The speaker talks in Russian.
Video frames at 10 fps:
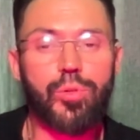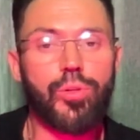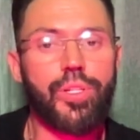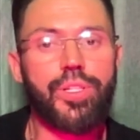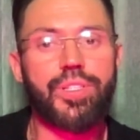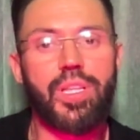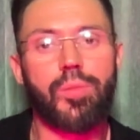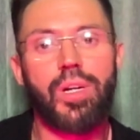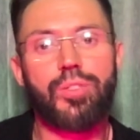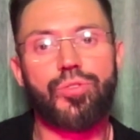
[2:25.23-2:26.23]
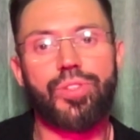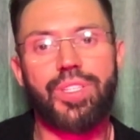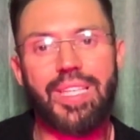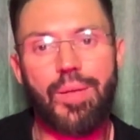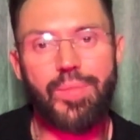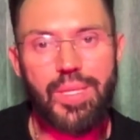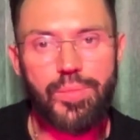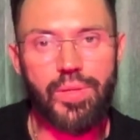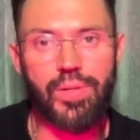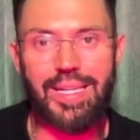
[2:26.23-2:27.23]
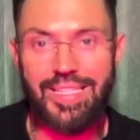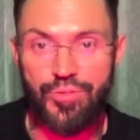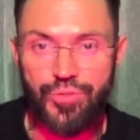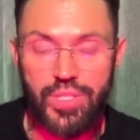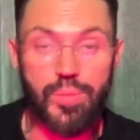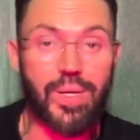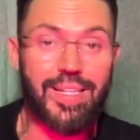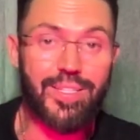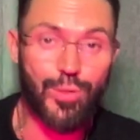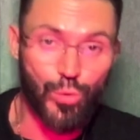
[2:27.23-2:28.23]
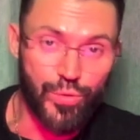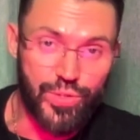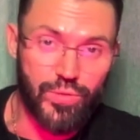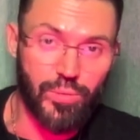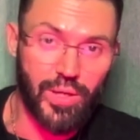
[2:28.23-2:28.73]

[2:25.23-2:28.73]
то идите заниматься уже над самим невротическим расстройством,